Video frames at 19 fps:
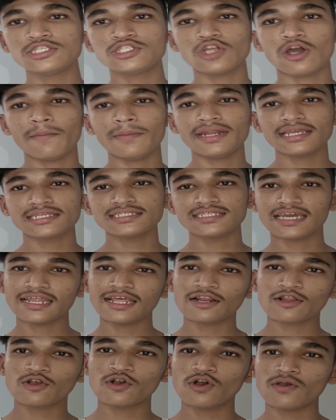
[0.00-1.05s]
स्टॉमी टेक
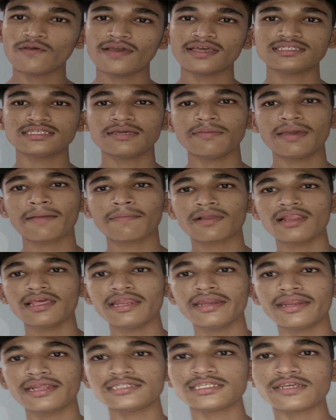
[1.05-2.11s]
चैनल को ऐसे मैं आपके लिए
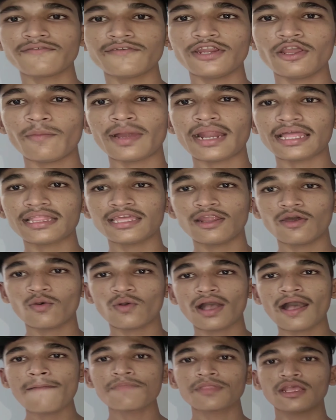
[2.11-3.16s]
इंटरेस्टिंग वीडियो बनाते
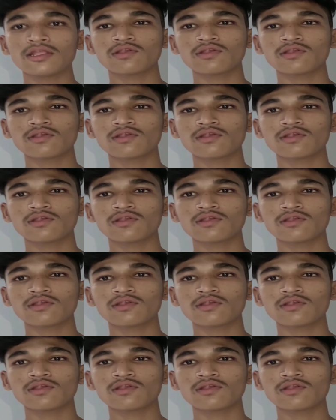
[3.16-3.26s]
रहूँगा